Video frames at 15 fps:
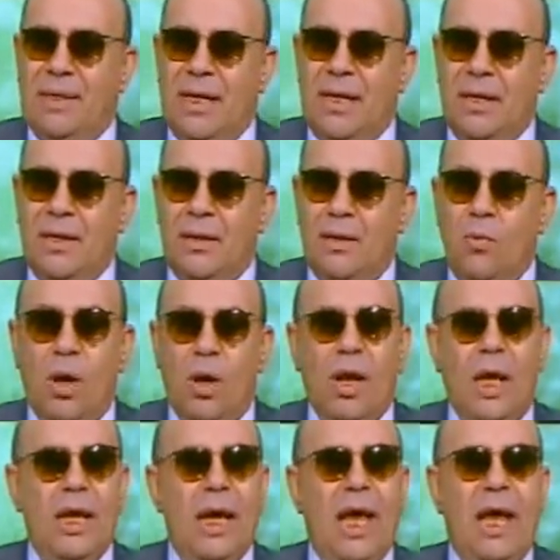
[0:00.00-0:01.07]
ابدا
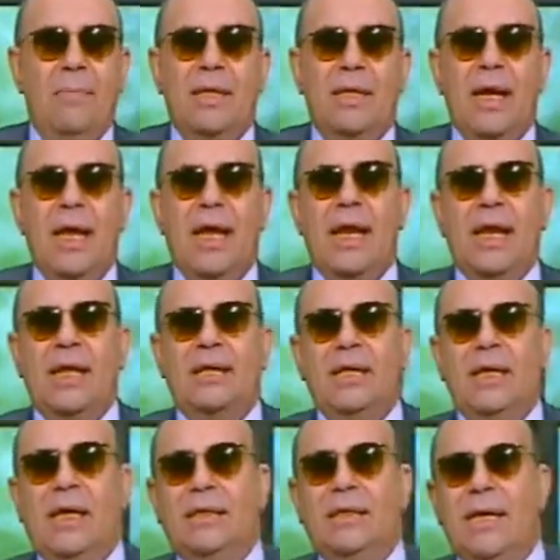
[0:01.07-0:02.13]
والله ابدا انا
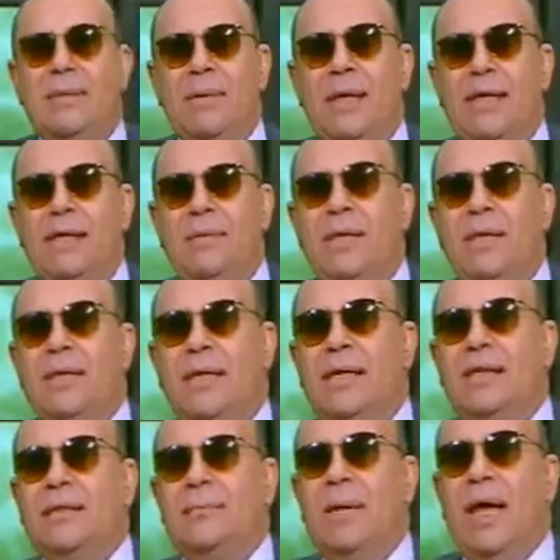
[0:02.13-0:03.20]
ناديكي زي ما نادي بنتي
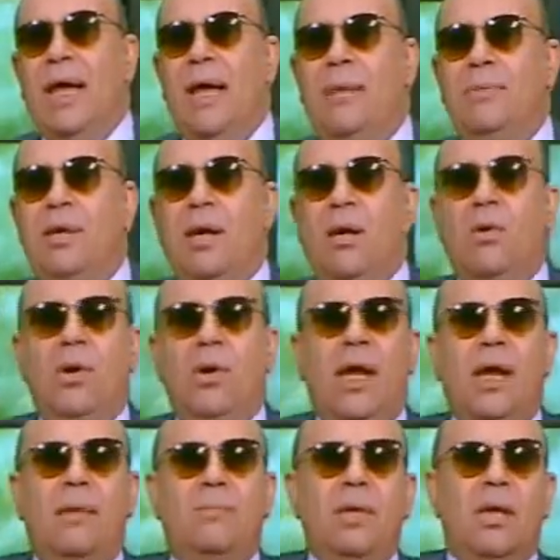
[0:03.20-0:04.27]
اللي اسمها اميره واقول
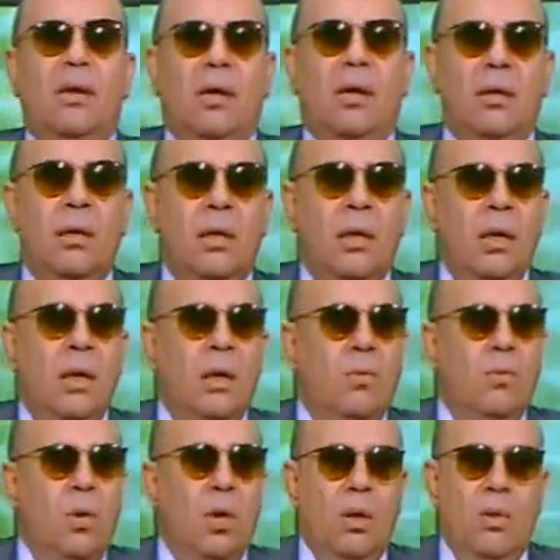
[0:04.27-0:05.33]
لها يا اميره
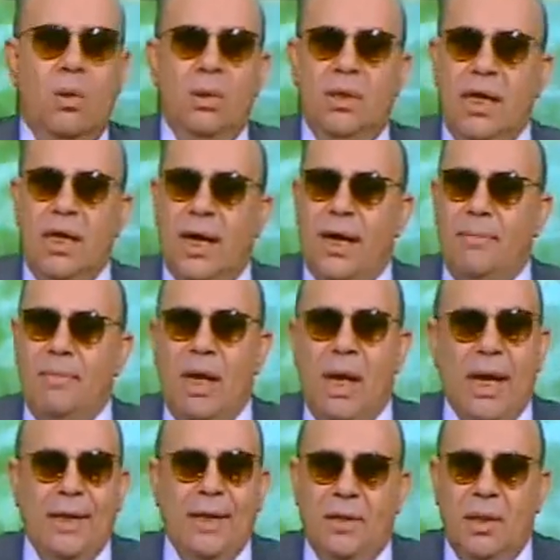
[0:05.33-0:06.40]
والدنيا
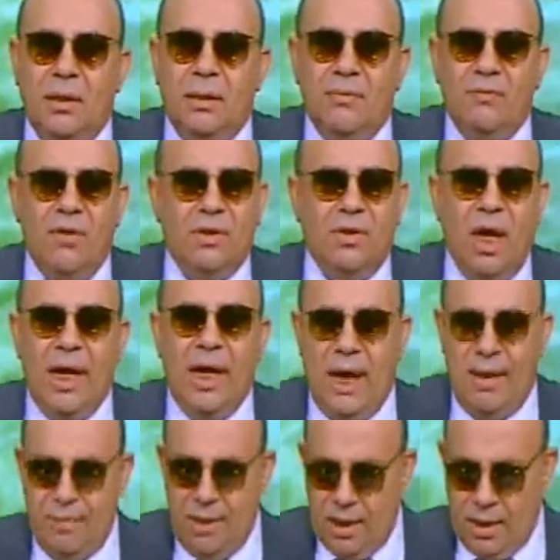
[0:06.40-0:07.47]
جميله جدا اتفضلي
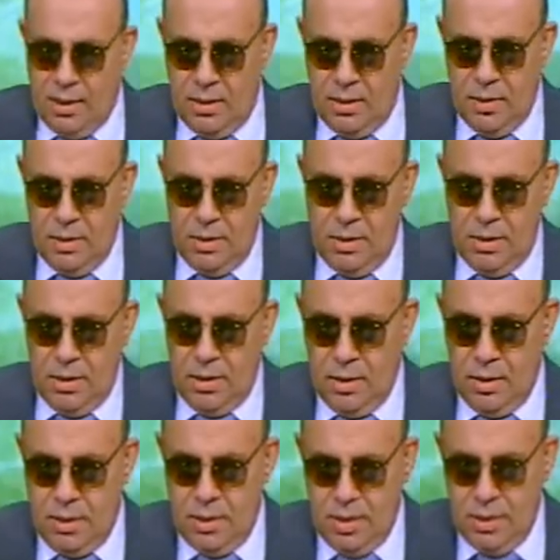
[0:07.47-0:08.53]
يا اميره انت
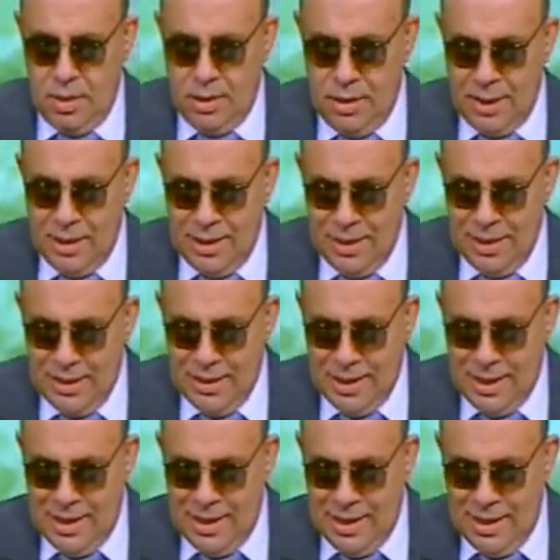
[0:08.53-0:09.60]
بس والله يا دكتور الحمد لله
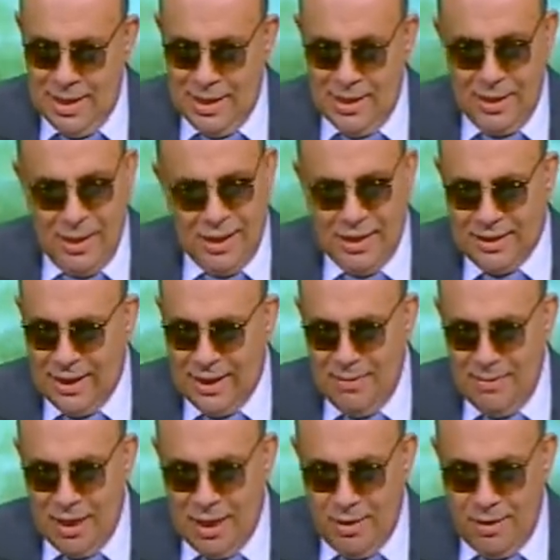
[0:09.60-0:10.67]
على السلامه الله
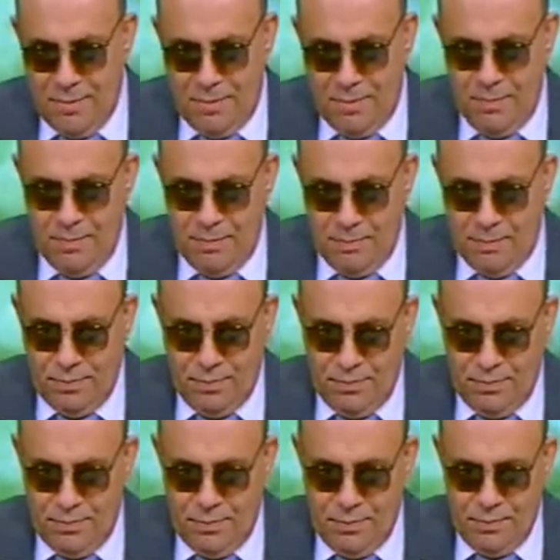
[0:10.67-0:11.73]
يسلمك يا رب دايما يا رب
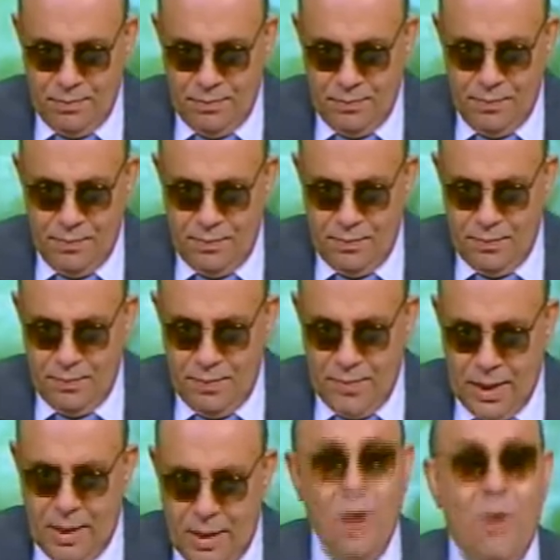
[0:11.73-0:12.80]
تبقى منور الشاشه كده
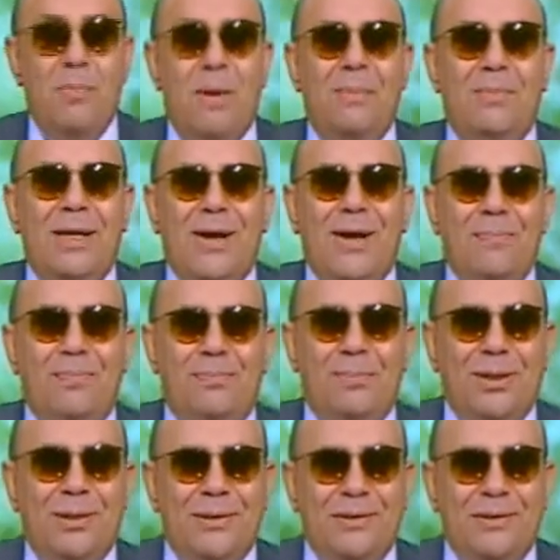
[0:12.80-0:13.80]
اللهم امين يا رب